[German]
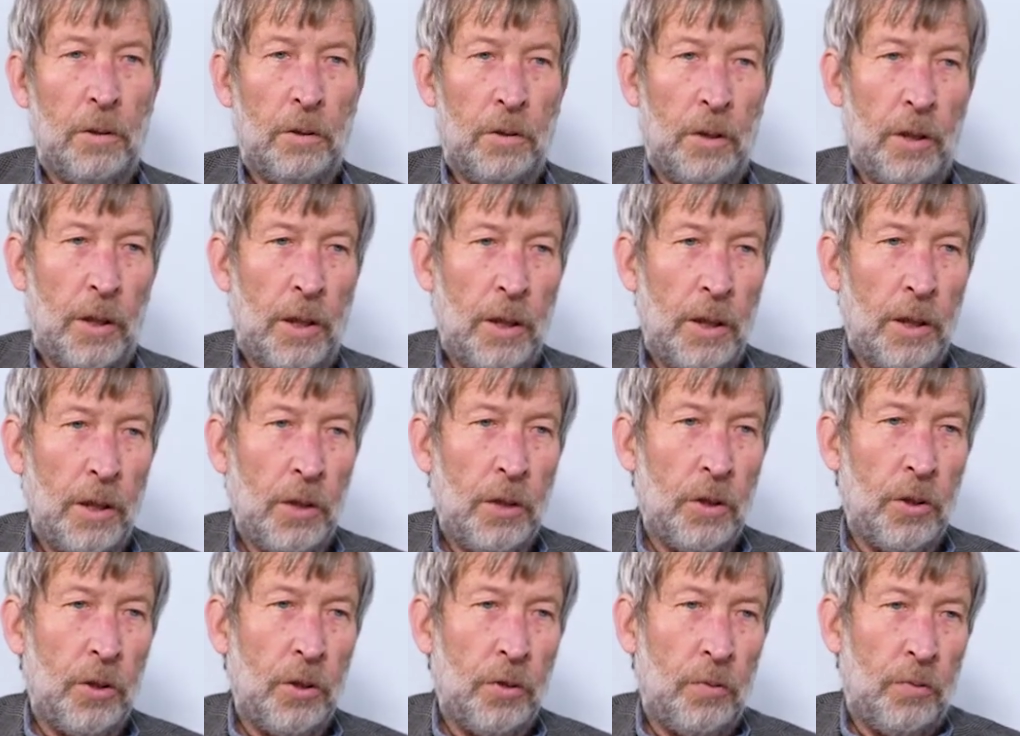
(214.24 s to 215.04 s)
die
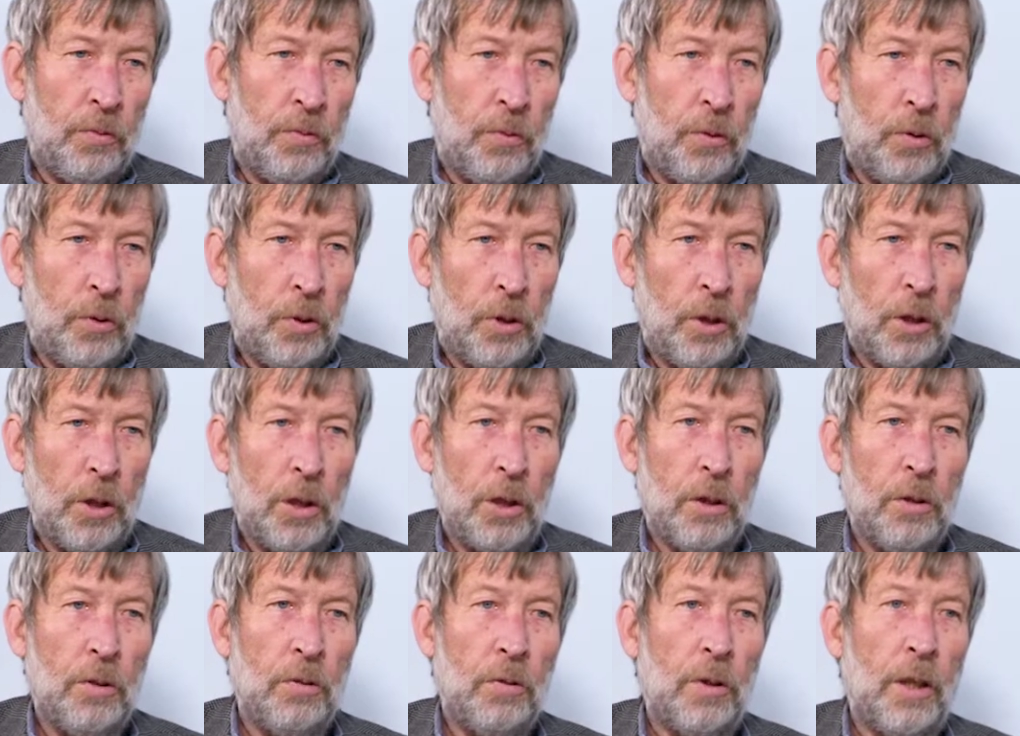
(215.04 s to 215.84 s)
ich
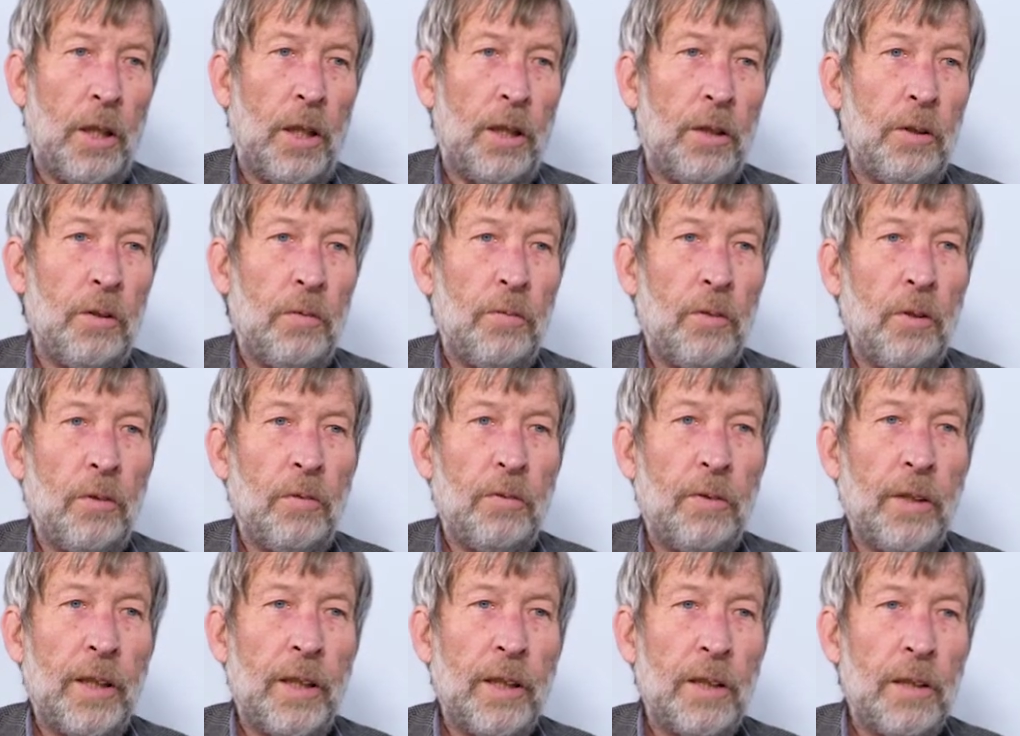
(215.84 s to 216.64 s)
für eine
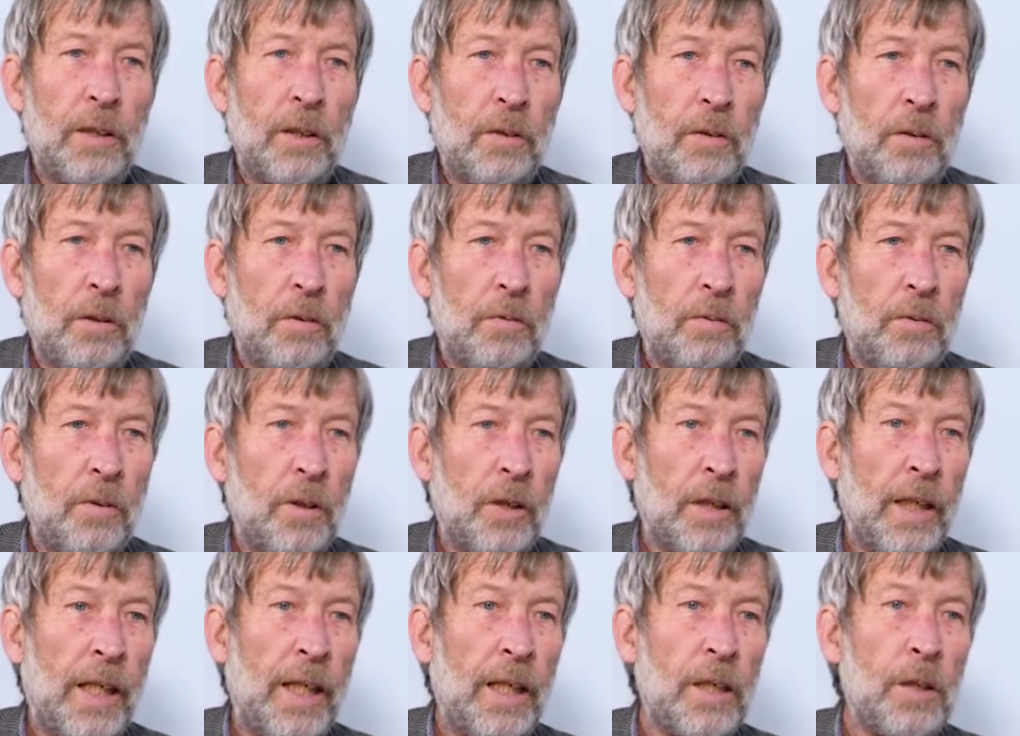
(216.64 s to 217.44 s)
verfehlte
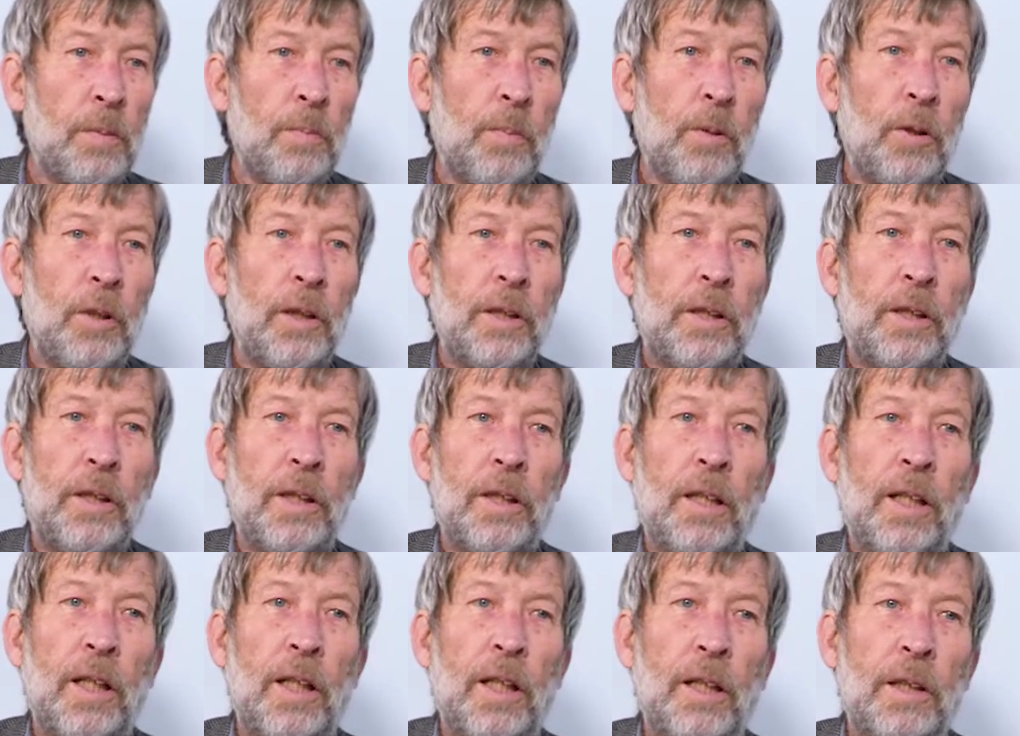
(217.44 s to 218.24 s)

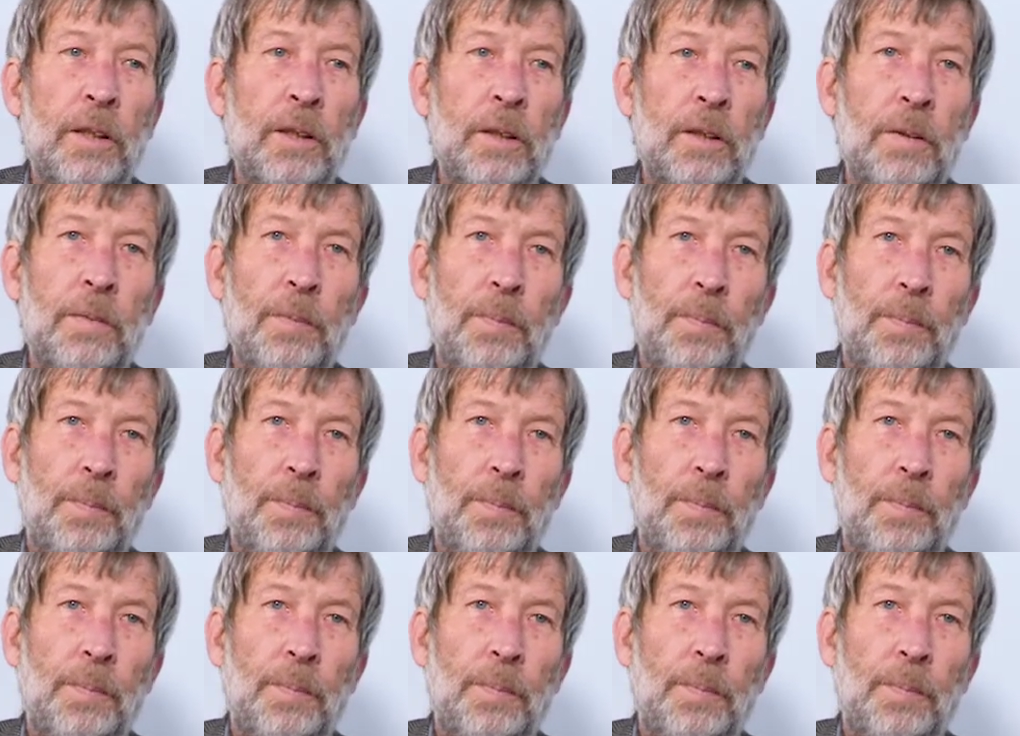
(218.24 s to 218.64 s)
Verkehrspolitik halte.